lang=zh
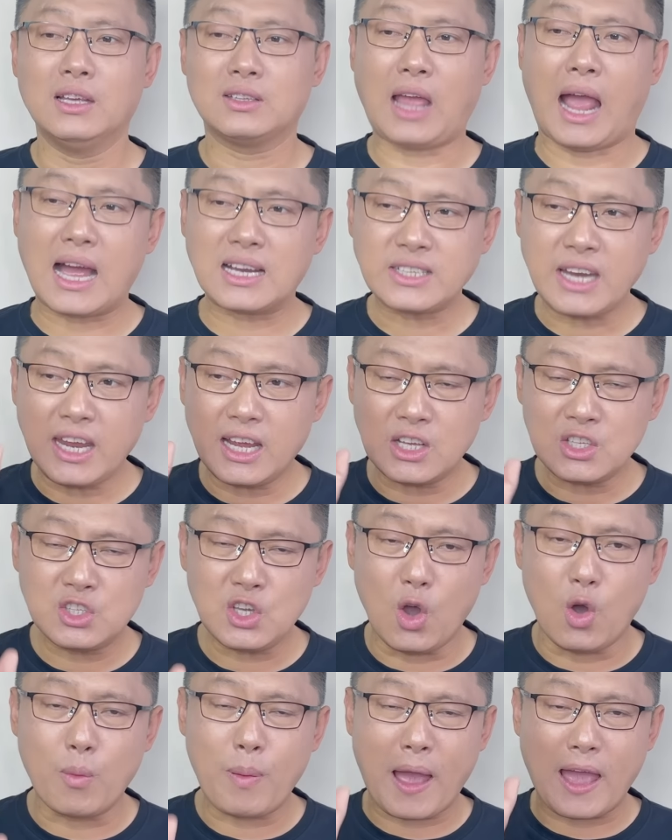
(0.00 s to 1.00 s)
他这个
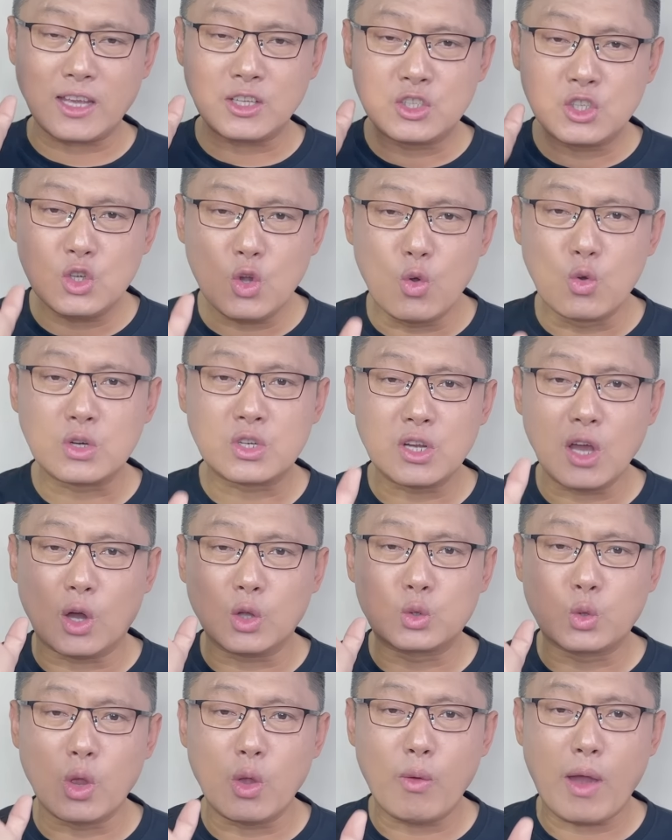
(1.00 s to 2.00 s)
教派就是
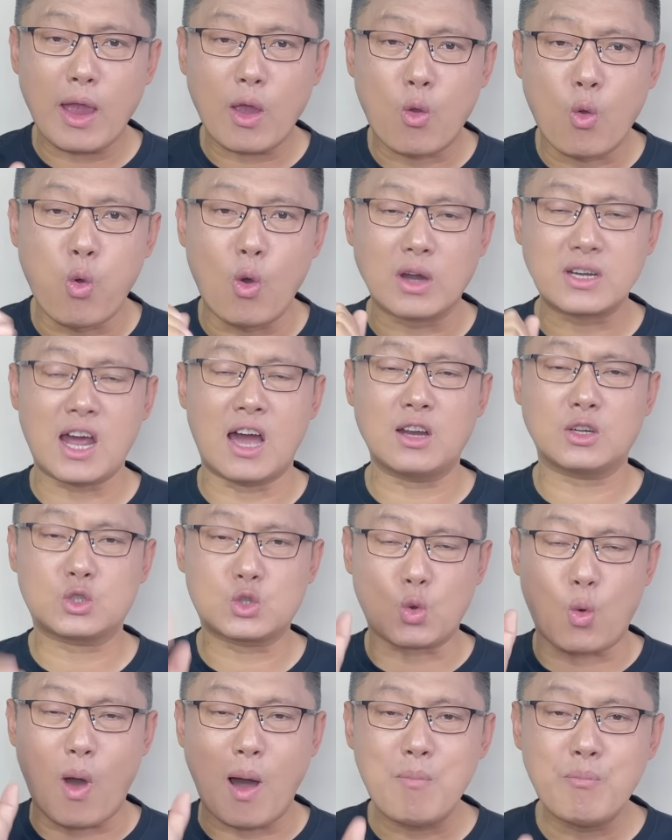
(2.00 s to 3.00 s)
要对外扩张，
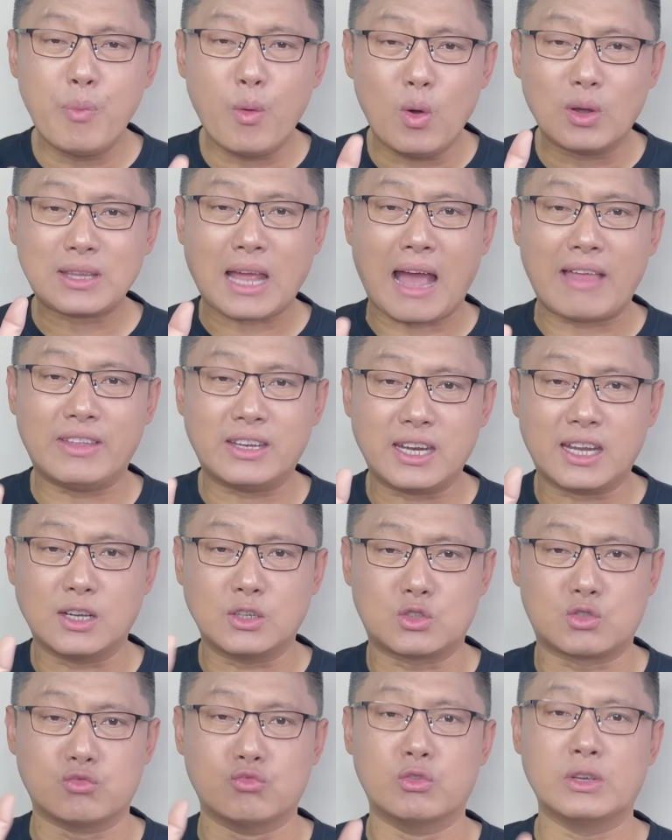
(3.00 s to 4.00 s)
传播他的这个
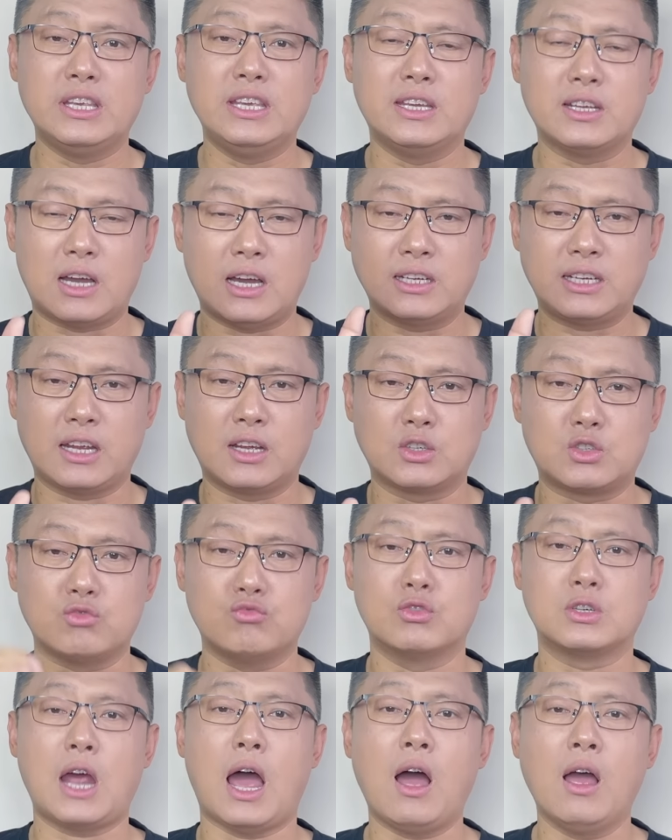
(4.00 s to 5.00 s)
主义和这个主
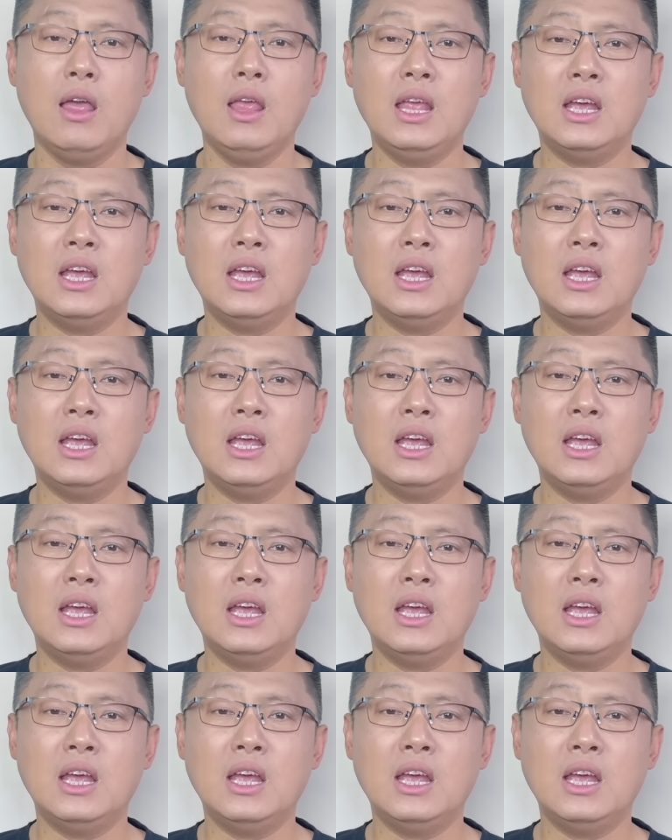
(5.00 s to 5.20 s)
张，